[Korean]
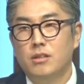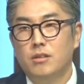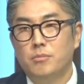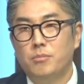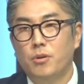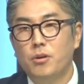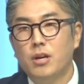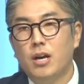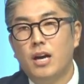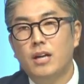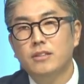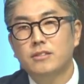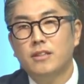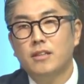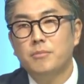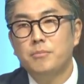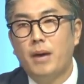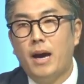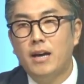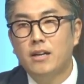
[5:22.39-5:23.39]
뭔가
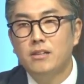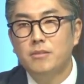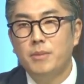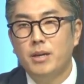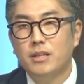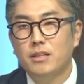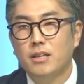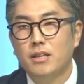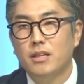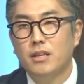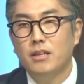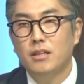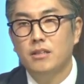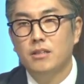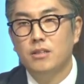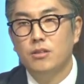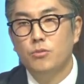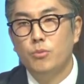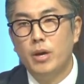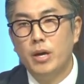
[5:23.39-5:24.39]
항상 마음 안에
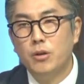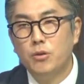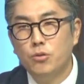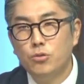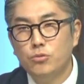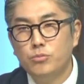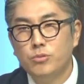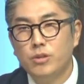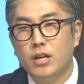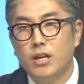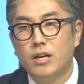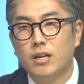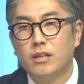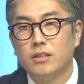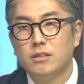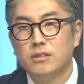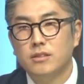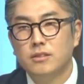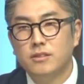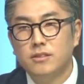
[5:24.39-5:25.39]
이
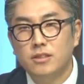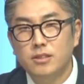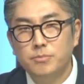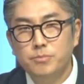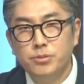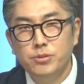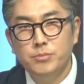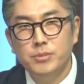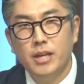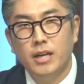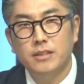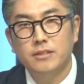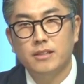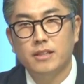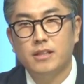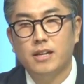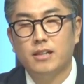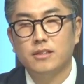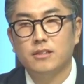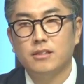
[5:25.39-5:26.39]
외로움과 이 슬픔이
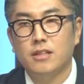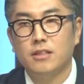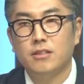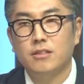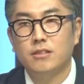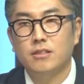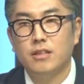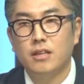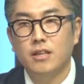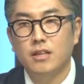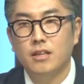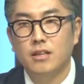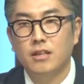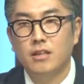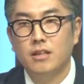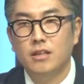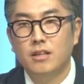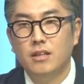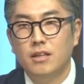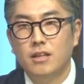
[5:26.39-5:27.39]
항상 가득했는데
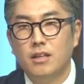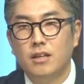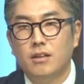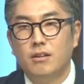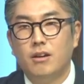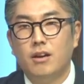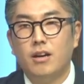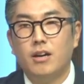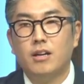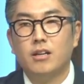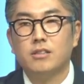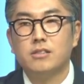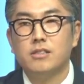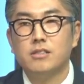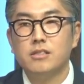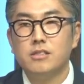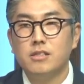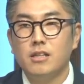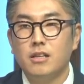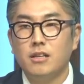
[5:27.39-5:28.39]
아,
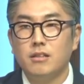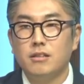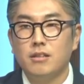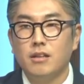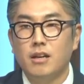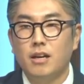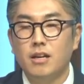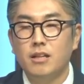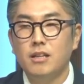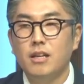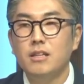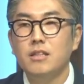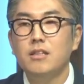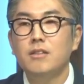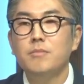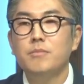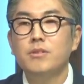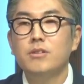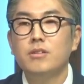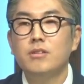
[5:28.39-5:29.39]
진짜
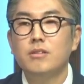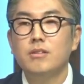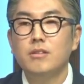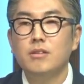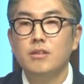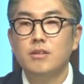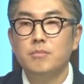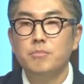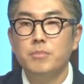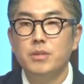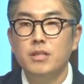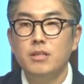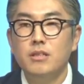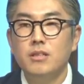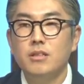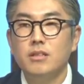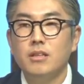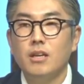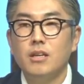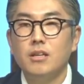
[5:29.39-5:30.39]
하나님을
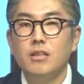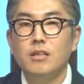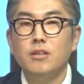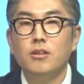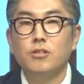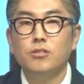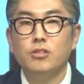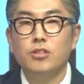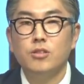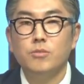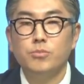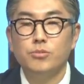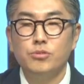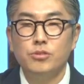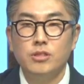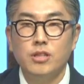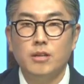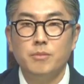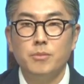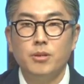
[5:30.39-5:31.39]
믿는 게 이런
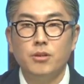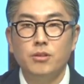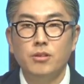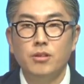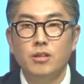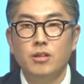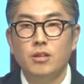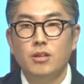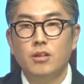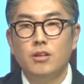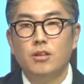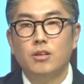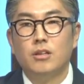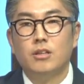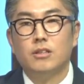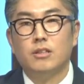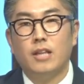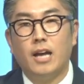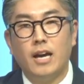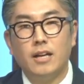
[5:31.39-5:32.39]
기분이라면
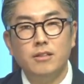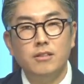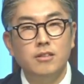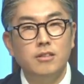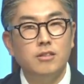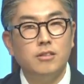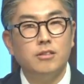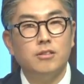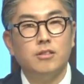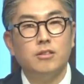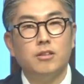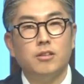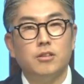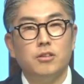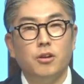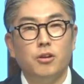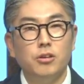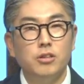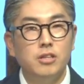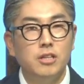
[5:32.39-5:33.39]
나는
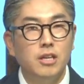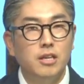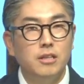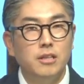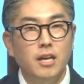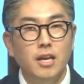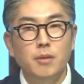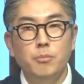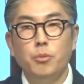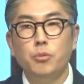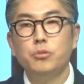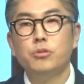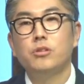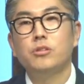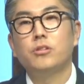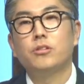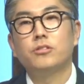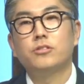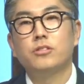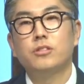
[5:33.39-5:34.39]
여기에 내
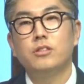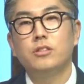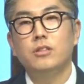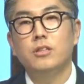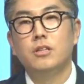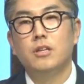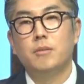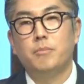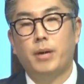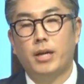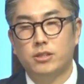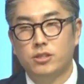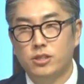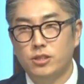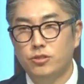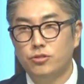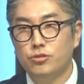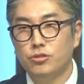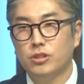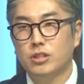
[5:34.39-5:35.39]
모든 것을
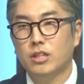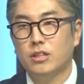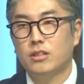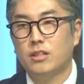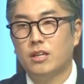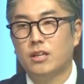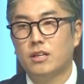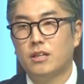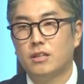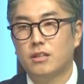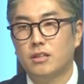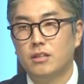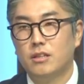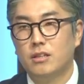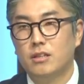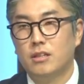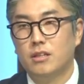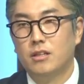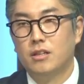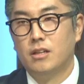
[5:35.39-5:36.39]
다칠수 있겠다.
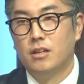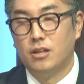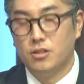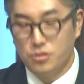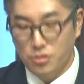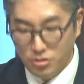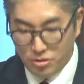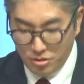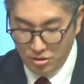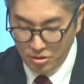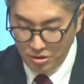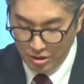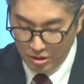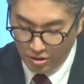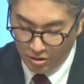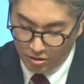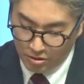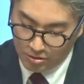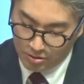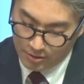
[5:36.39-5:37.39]
어, 저는
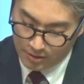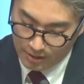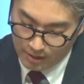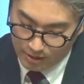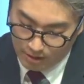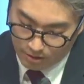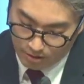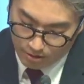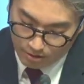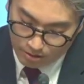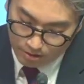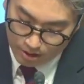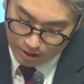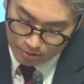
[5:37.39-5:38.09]
이런 어,